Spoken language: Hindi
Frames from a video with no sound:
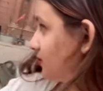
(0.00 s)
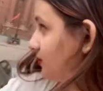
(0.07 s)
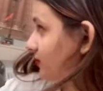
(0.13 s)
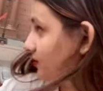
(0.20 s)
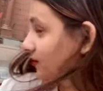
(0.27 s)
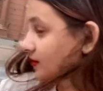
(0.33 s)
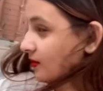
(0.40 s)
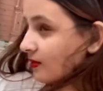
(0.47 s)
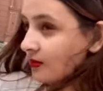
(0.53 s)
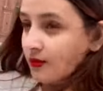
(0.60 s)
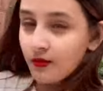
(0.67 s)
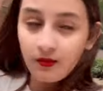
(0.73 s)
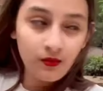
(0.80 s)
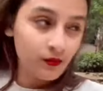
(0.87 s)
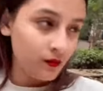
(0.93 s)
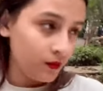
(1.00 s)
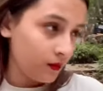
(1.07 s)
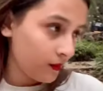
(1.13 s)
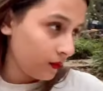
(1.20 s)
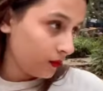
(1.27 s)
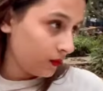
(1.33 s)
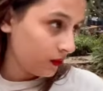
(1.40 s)
तो गाय सैड हो रही है
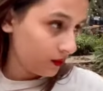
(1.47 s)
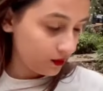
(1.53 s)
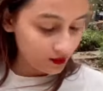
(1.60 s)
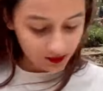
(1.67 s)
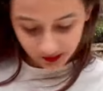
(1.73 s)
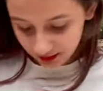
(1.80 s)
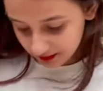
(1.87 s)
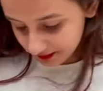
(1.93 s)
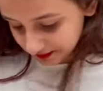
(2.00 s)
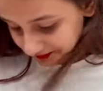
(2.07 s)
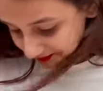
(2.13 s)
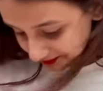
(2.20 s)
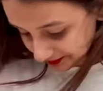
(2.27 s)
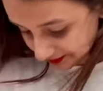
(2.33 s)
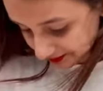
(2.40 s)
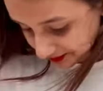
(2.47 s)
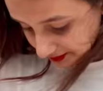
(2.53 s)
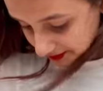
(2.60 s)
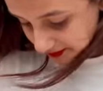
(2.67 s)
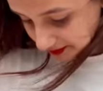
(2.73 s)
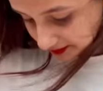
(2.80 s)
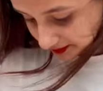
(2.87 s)
इसको लेके नहीं जा रहा ना मैं वाटर
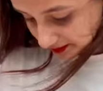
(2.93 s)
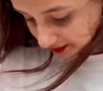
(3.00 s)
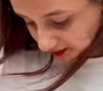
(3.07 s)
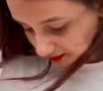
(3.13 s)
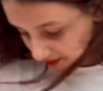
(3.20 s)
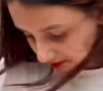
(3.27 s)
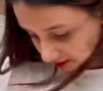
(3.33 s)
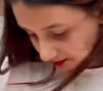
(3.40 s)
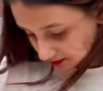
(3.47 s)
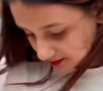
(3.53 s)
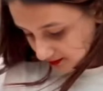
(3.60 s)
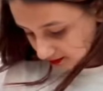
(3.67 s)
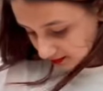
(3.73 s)
पार्क यार बाबू यार